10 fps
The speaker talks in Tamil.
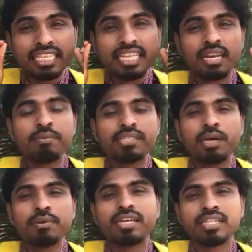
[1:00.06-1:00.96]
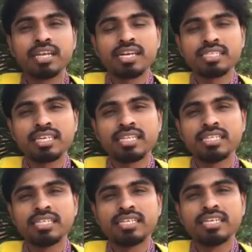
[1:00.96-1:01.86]
எந்த நேரமே சாப்பிட்டுட்டே இருந்தால் என்ன
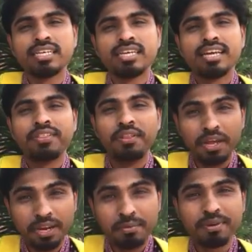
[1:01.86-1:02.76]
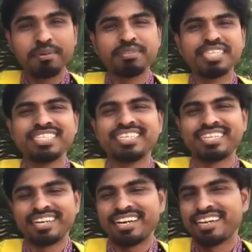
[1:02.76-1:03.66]
செய்கிறது நிறைய பேர் அப்படி செஞ்சுக்கிட்டு
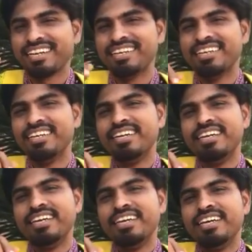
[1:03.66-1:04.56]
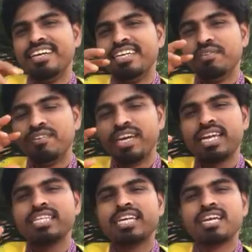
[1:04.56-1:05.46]
இருக்கிறாங்க
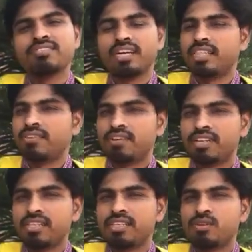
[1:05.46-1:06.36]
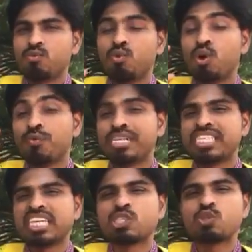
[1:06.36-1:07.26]
வேறு எதுனால வியாதி வருது ஓவர்
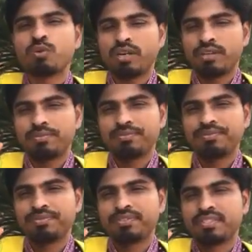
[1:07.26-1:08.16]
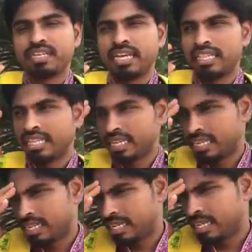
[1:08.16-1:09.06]
செக்ஷுவல் அந்த
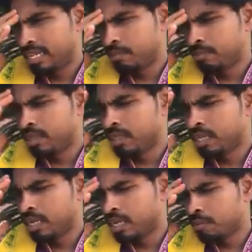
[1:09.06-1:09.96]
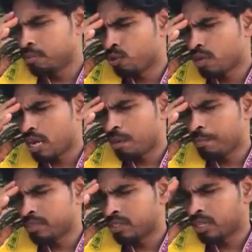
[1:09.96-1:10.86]
எண்ணம் எந்த நேரமும்
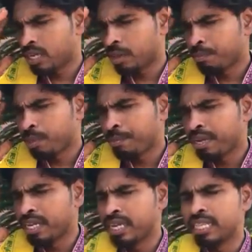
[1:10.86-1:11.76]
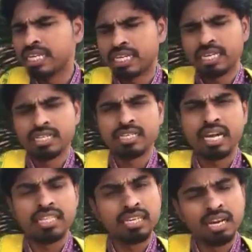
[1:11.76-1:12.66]
காம சிந்தனை எப்பயுமே இருந்துக்கிட்டு இருக்குது
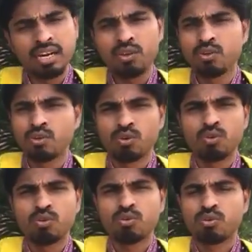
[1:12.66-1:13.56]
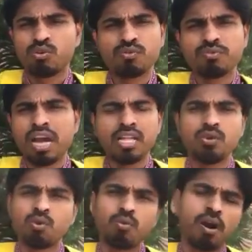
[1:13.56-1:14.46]
அதனாலையும்
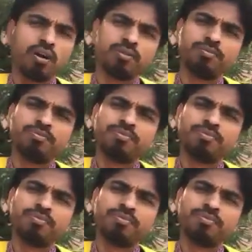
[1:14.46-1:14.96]
வியாதி உருவாகும்